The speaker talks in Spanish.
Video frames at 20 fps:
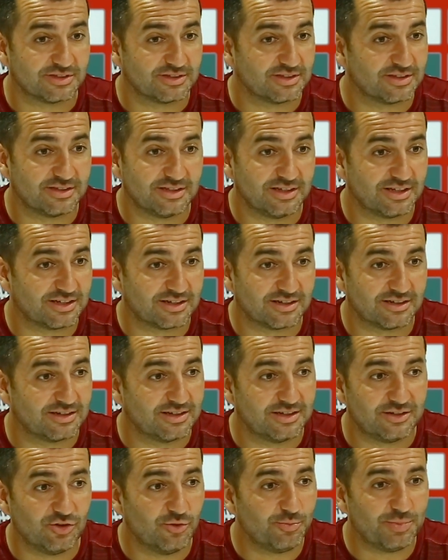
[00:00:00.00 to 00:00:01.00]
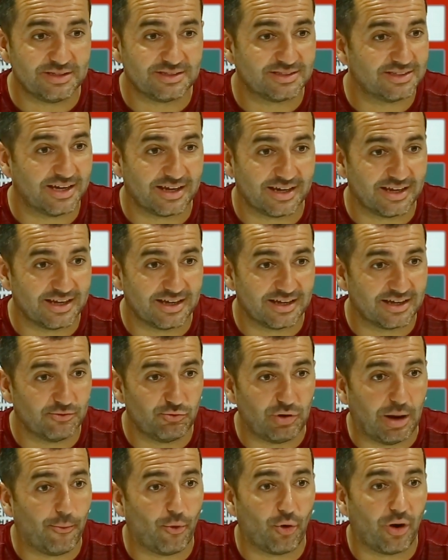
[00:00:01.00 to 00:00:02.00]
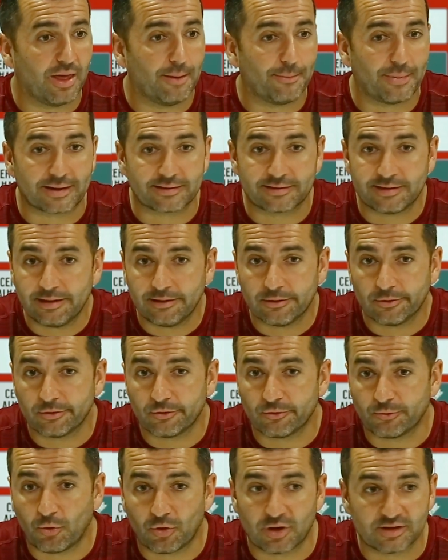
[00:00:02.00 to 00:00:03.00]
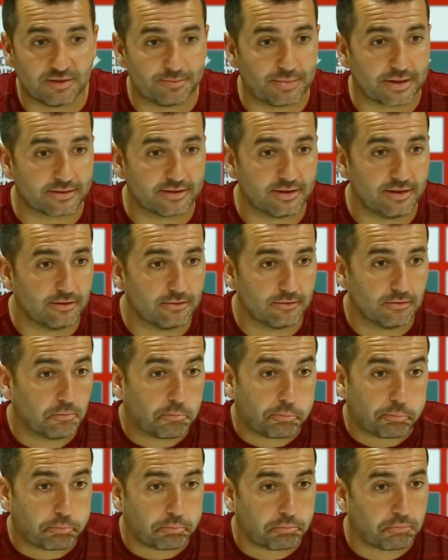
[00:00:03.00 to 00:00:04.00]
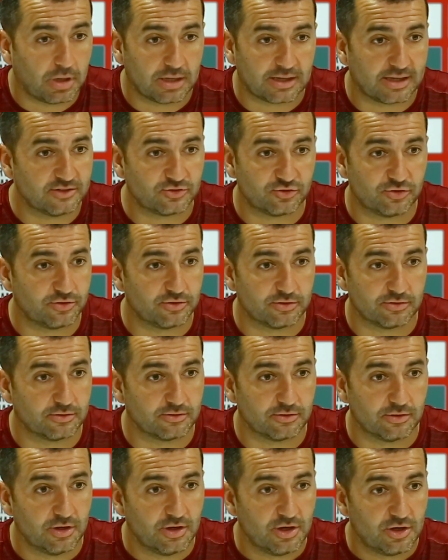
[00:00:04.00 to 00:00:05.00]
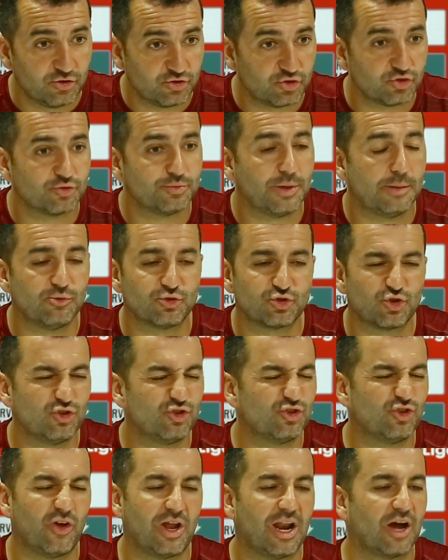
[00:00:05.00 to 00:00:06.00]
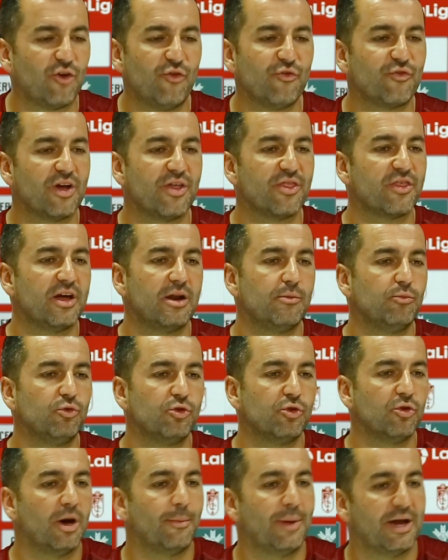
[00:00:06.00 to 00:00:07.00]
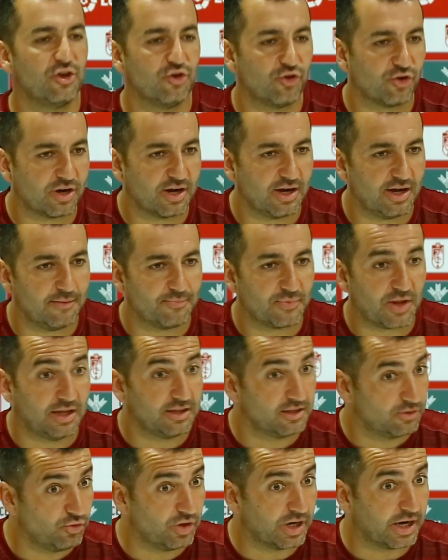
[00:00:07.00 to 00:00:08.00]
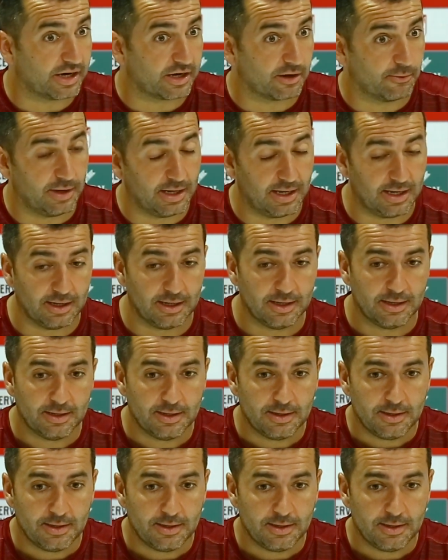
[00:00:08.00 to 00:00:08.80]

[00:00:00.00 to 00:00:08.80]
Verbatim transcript: Es decir, no pensar en que una bola de partido, dos bolas de partido. Es que eso no. Nosotros vamos con toda la confianza del mundo a Mallorca, ante un gran rival.